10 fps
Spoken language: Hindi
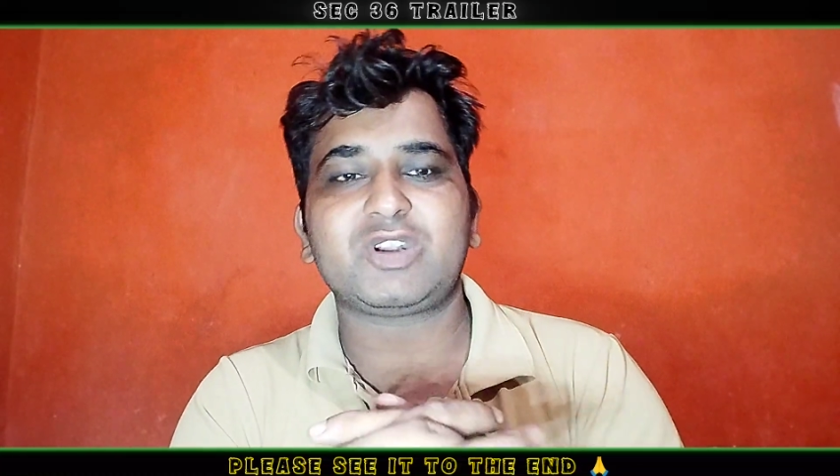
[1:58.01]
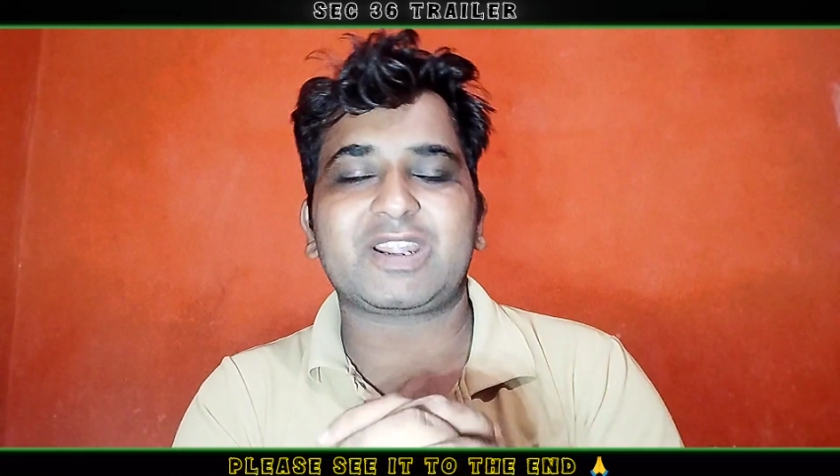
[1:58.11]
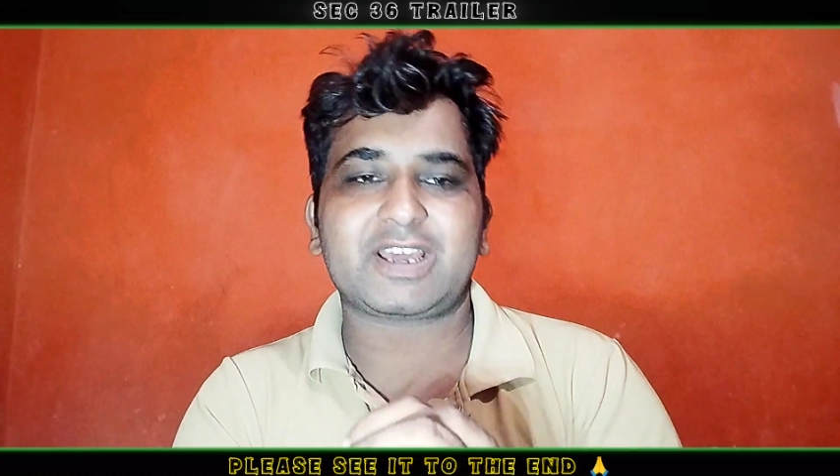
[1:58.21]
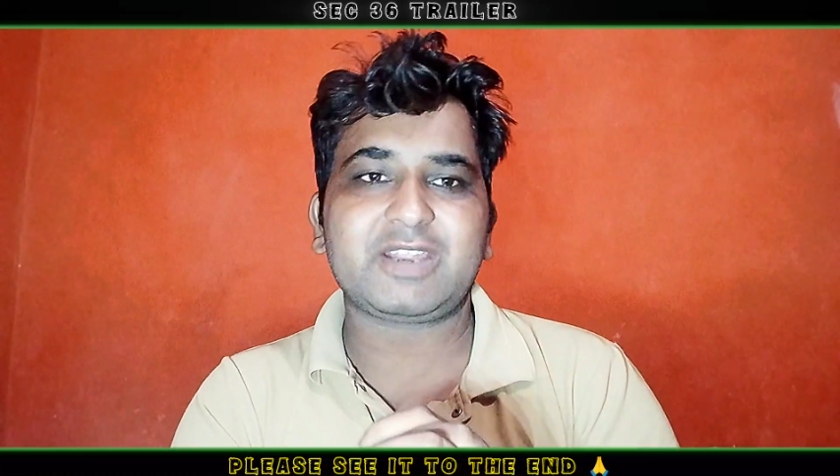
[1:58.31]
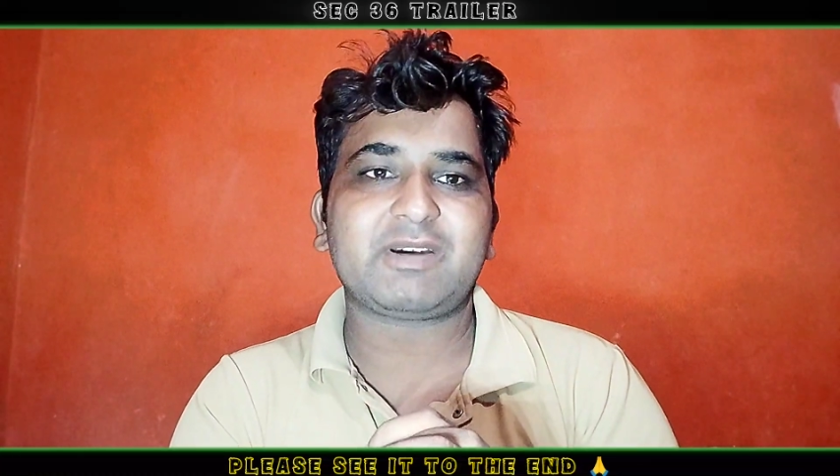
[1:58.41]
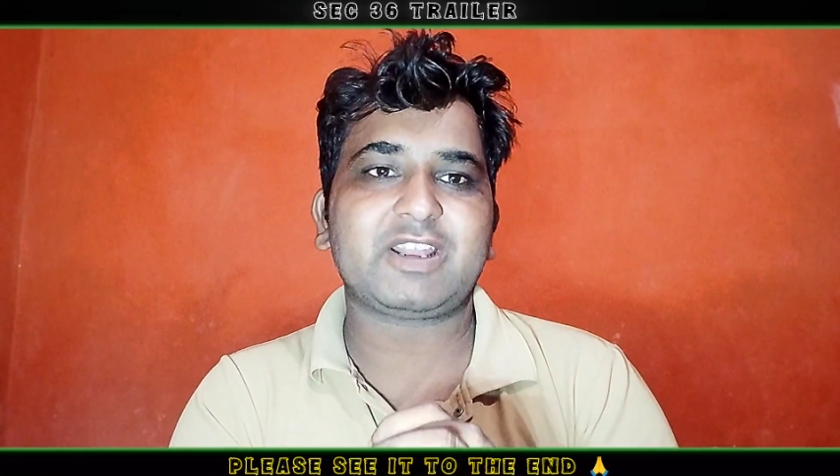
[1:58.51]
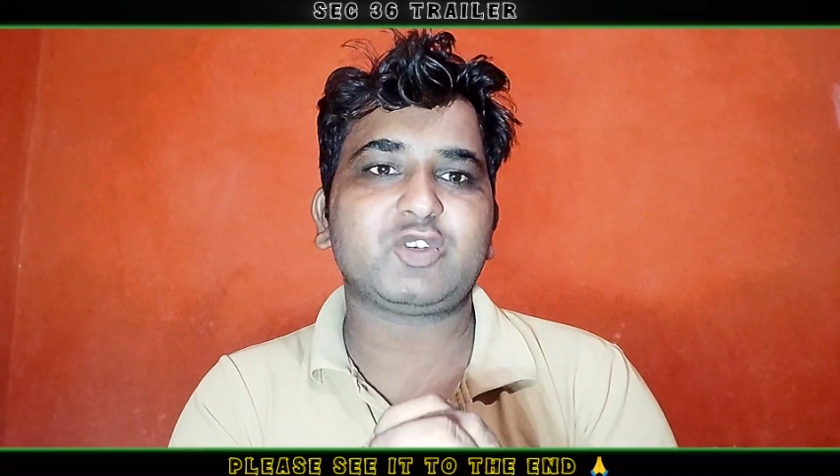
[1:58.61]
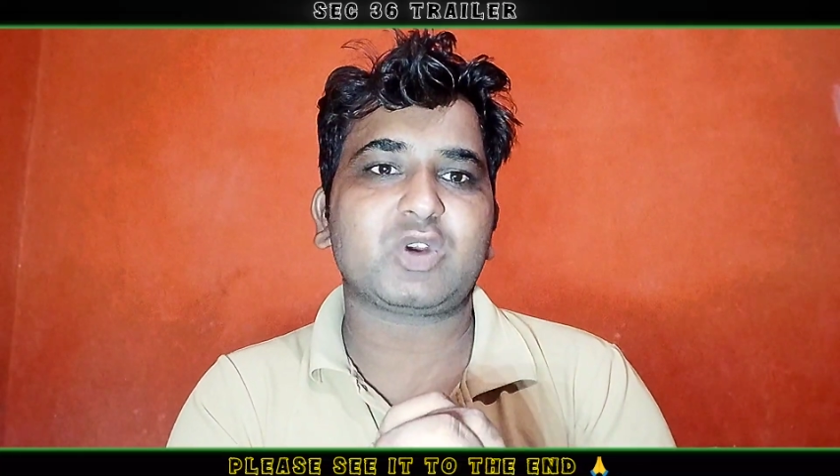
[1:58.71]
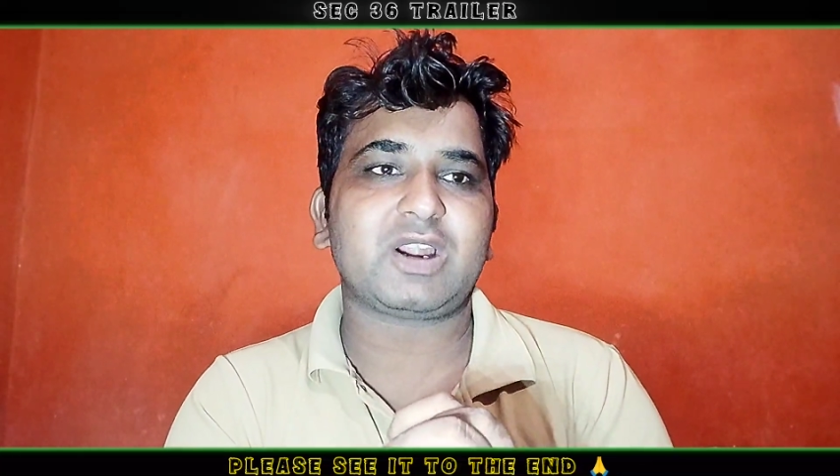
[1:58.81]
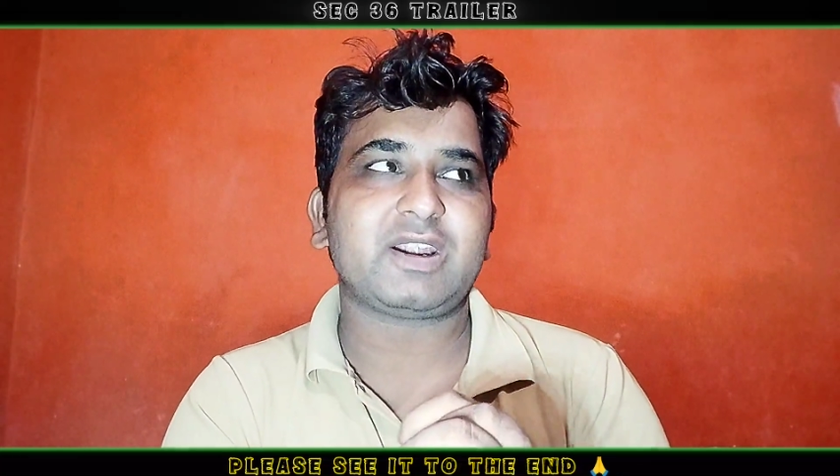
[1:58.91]
निठारी वाला
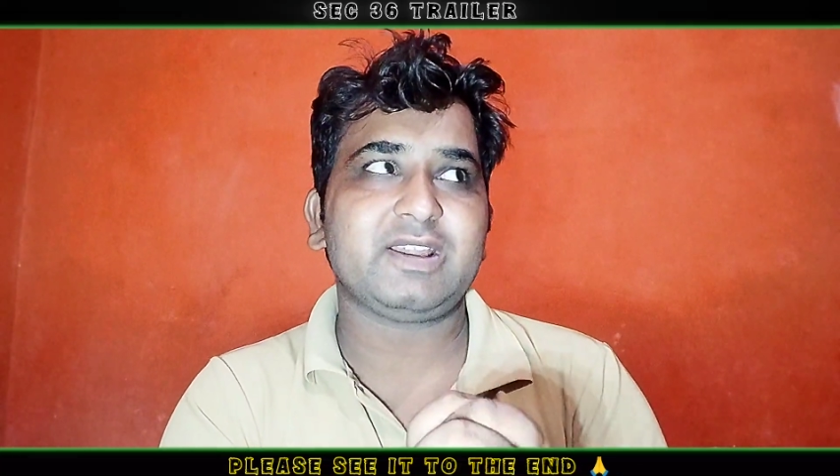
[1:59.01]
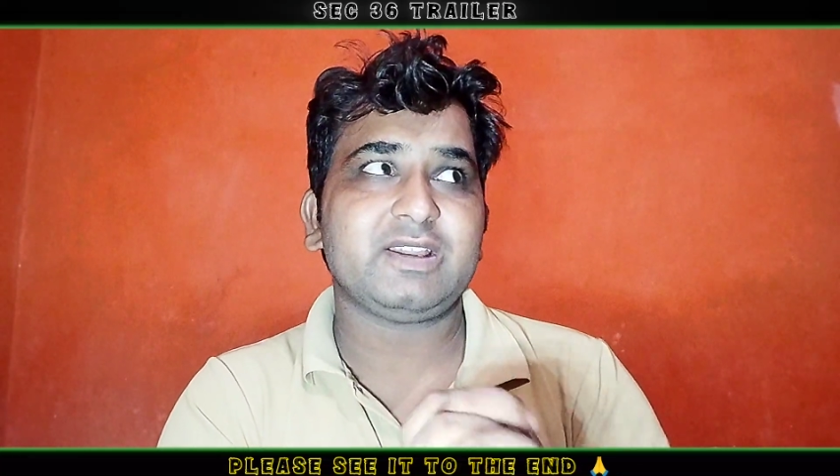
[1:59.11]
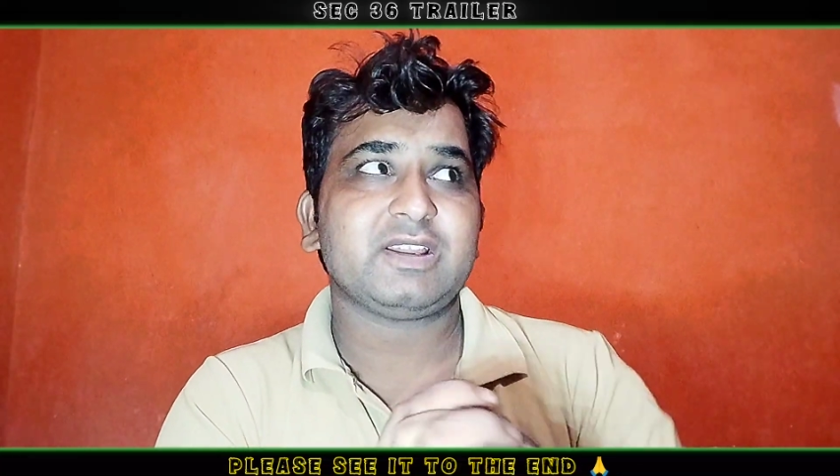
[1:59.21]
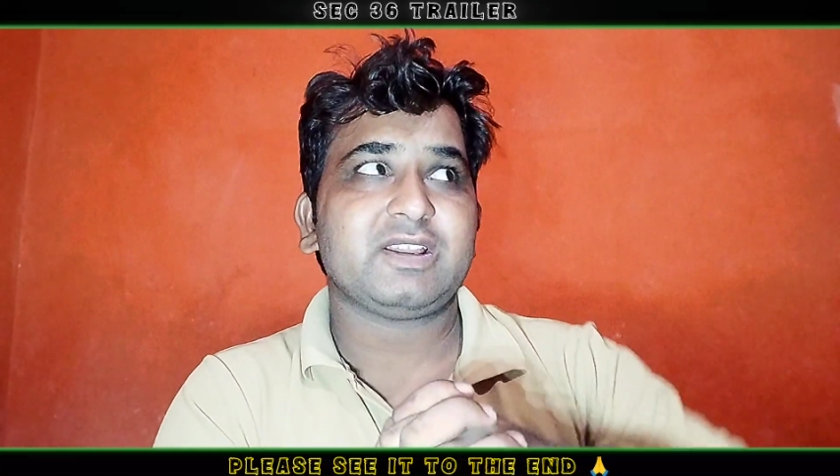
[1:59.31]
जो कांड है